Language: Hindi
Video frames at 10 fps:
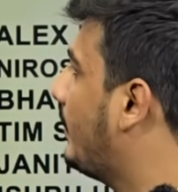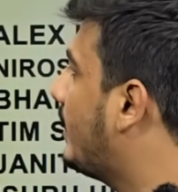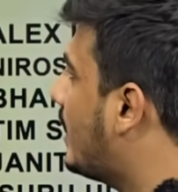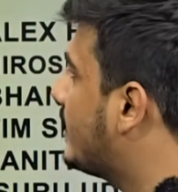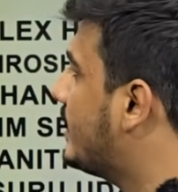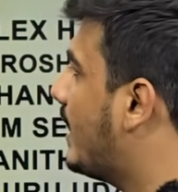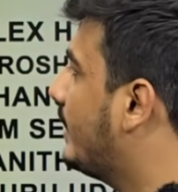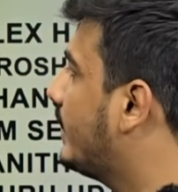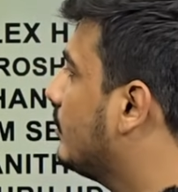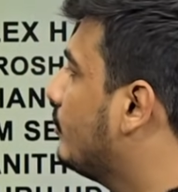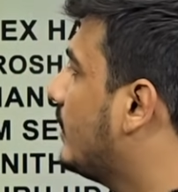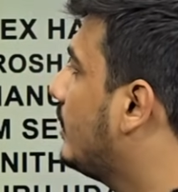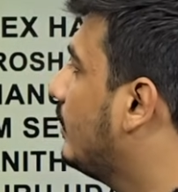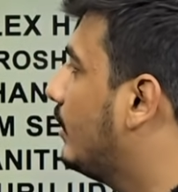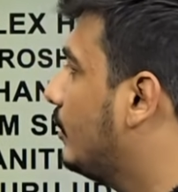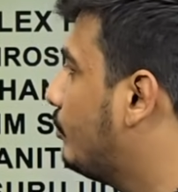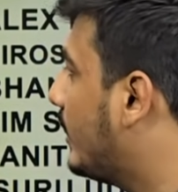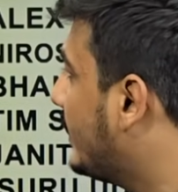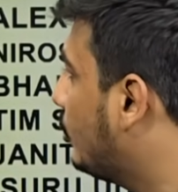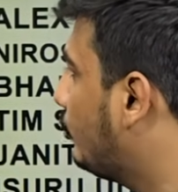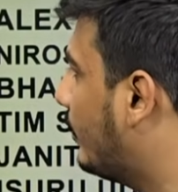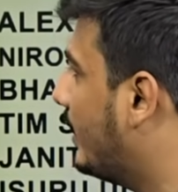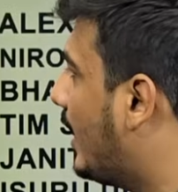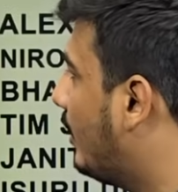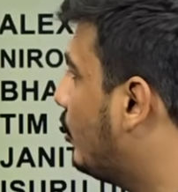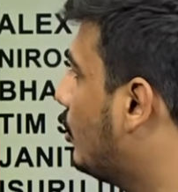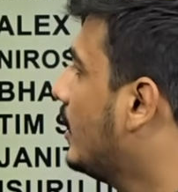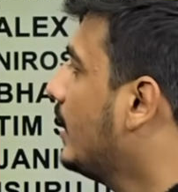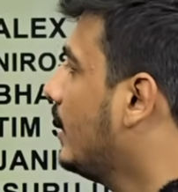परेरा रिजा हेनरिक नुमानिंदू फर्नांडो